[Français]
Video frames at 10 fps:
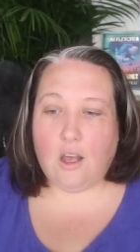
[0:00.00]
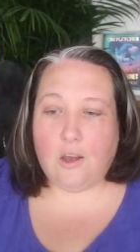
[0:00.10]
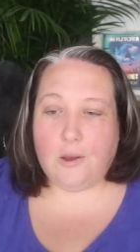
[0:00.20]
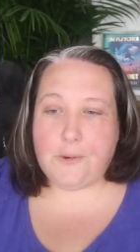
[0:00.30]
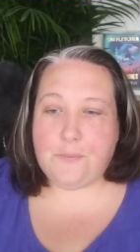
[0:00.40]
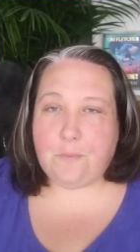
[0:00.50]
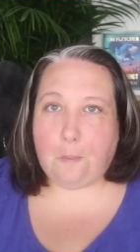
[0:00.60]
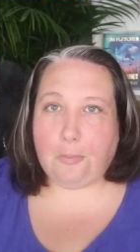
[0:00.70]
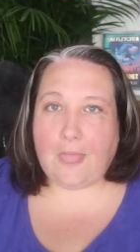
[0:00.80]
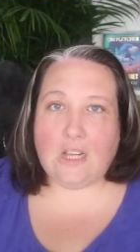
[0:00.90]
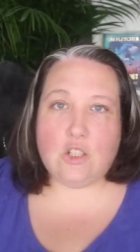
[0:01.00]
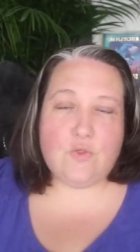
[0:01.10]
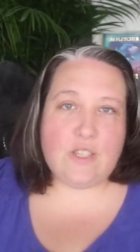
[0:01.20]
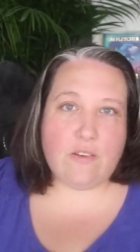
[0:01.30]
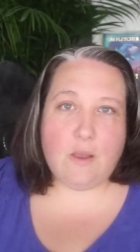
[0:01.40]
Euh,
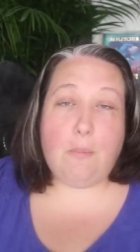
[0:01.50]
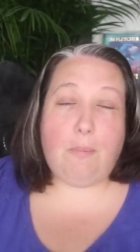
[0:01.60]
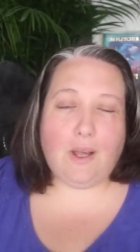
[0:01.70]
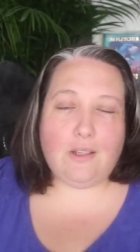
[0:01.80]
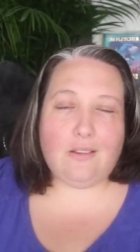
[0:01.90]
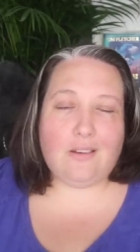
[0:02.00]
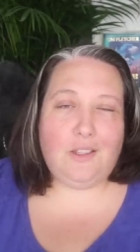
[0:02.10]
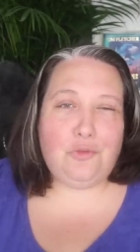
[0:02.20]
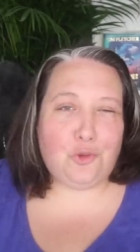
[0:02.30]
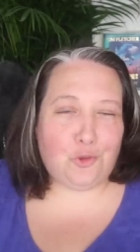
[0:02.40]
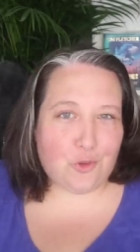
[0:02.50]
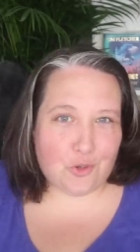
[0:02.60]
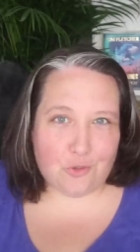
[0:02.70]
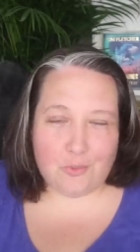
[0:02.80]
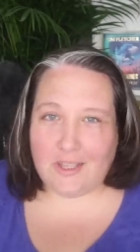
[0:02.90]
je vous avais parlé d'un livre que
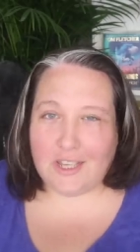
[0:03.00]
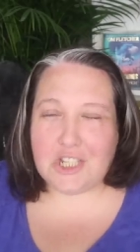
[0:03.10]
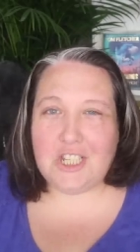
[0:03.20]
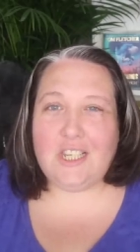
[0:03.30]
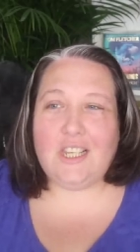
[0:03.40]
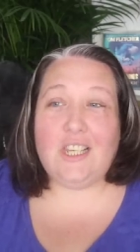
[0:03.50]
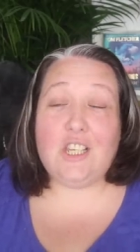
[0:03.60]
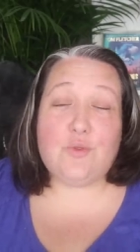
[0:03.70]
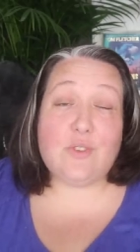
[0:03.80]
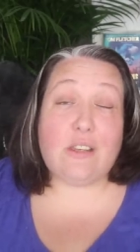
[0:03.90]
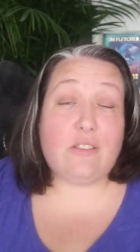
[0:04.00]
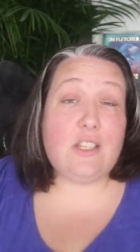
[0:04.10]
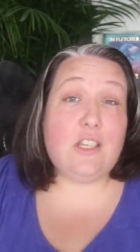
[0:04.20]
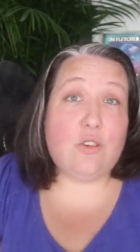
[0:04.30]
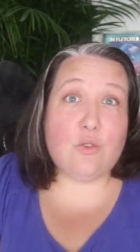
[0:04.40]
je m'étais acheté, et je vous avais
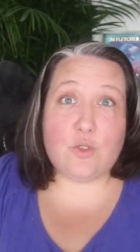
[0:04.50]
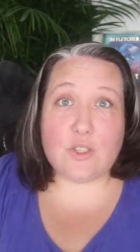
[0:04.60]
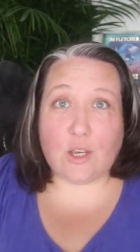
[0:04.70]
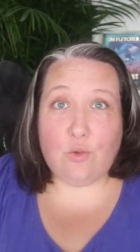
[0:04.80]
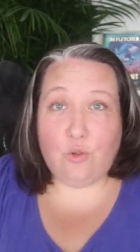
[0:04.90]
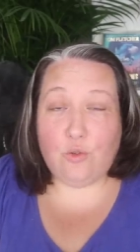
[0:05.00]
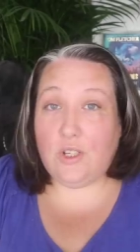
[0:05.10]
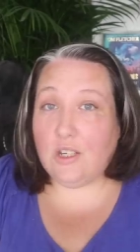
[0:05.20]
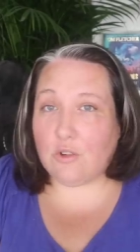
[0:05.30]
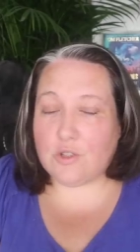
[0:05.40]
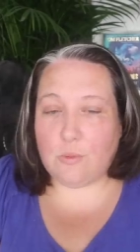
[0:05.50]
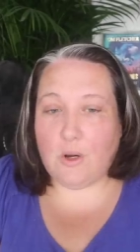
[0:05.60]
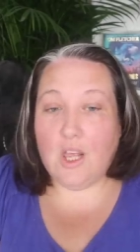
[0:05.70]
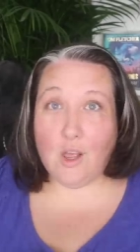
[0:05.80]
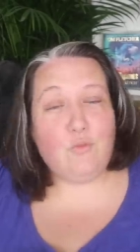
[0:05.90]
dit que ce serait cool de le lire
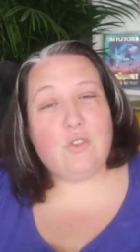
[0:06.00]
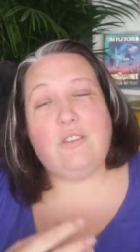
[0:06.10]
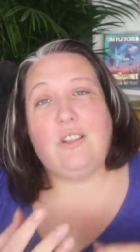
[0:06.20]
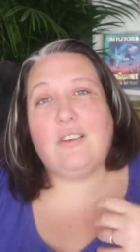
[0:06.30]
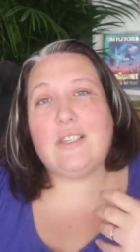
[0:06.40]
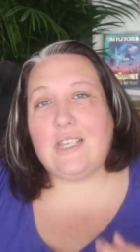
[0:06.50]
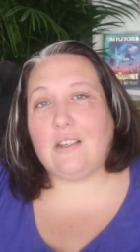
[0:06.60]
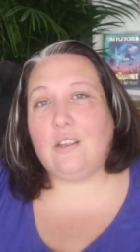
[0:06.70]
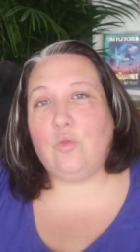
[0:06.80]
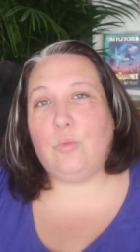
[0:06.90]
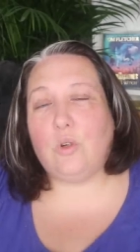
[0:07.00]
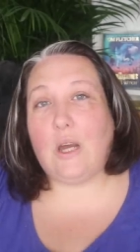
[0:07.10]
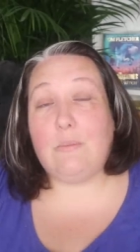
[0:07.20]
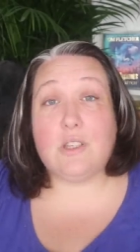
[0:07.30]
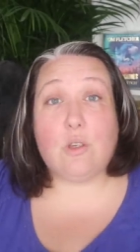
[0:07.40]
ensemble. Vous avez été un certain nombre
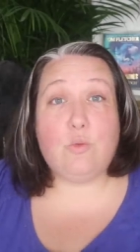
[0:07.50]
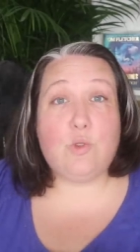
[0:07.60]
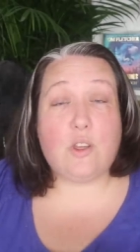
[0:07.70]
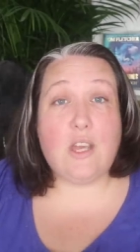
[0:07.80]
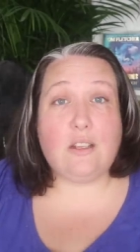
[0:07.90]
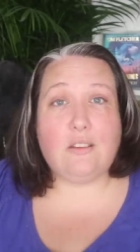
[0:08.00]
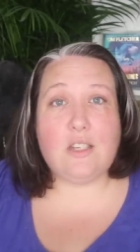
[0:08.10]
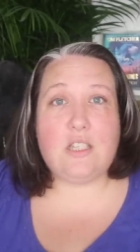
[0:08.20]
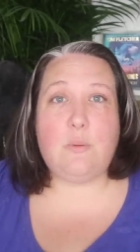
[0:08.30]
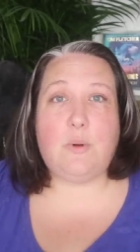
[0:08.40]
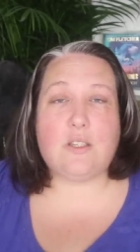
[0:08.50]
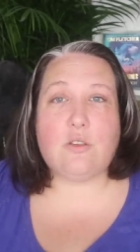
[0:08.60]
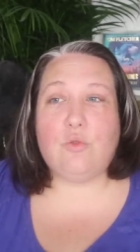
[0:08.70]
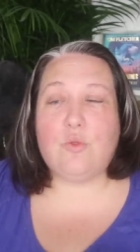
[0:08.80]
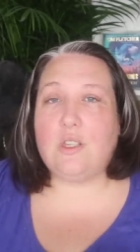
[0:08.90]
à me dire que vous seriez intéressé
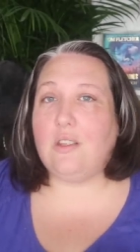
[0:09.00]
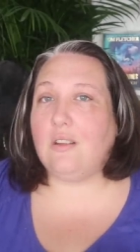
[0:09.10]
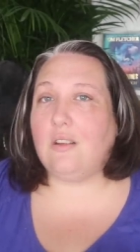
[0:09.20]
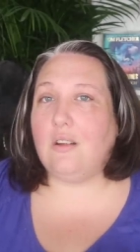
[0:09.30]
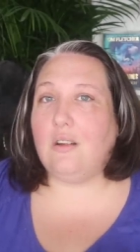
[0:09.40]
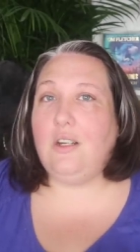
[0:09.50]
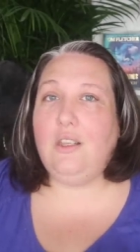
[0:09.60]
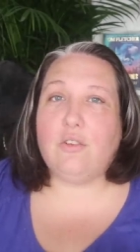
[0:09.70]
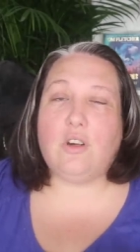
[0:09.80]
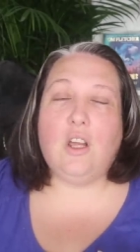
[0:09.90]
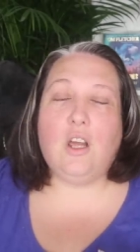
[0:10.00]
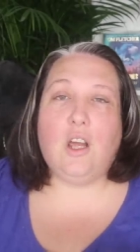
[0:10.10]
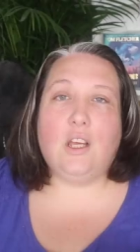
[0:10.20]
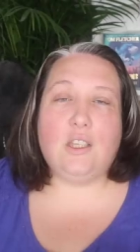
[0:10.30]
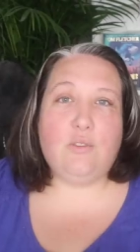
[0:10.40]
parce que c'est un livre
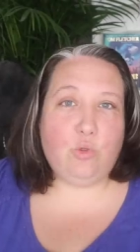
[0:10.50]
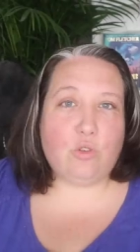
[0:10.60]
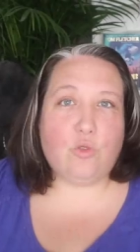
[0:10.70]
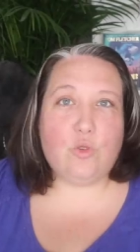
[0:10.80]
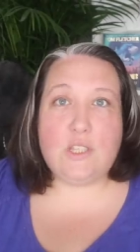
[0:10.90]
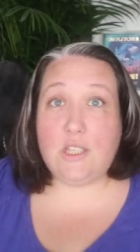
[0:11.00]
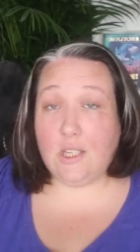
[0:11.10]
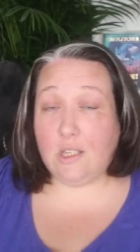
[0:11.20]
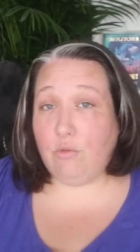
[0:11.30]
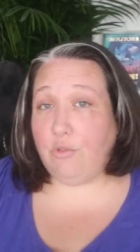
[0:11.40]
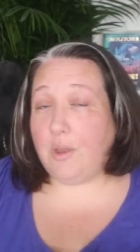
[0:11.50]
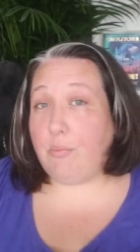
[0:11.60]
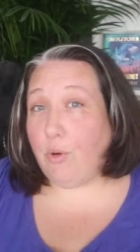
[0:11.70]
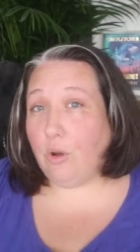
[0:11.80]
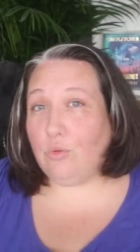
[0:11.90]
qui vous tente aussi et qui vous fait
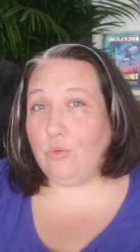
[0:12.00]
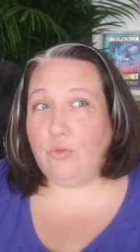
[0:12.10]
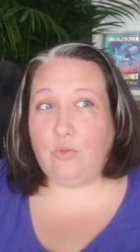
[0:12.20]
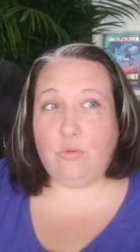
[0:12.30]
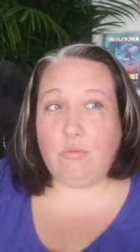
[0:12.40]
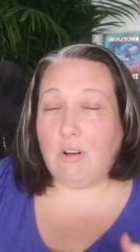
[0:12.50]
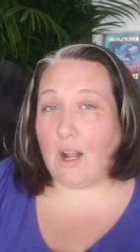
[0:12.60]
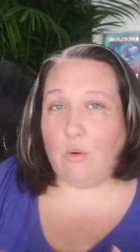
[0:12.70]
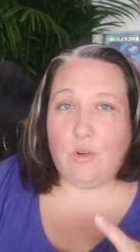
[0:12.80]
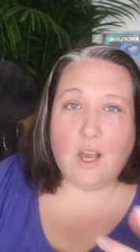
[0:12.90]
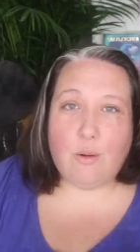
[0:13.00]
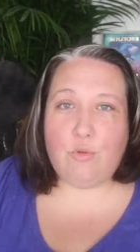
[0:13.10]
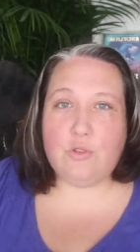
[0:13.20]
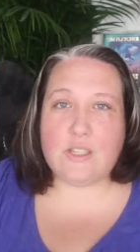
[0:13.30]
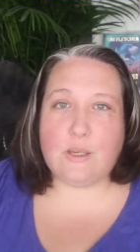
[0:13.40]
peur, donc voilà, le lire à plus
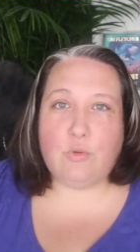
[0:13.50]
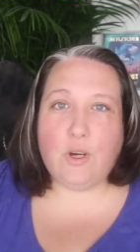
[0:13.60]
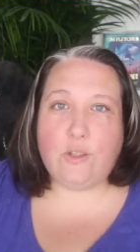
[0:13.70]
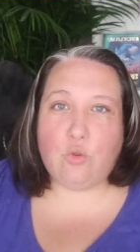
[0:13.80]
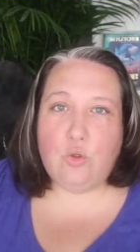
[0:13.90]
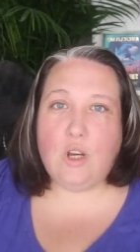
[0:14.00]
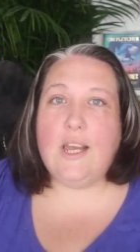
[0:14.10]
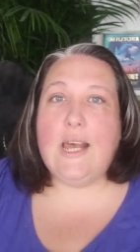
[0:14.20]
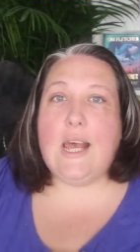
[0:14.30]
plusieurs, ça pourrait être cool.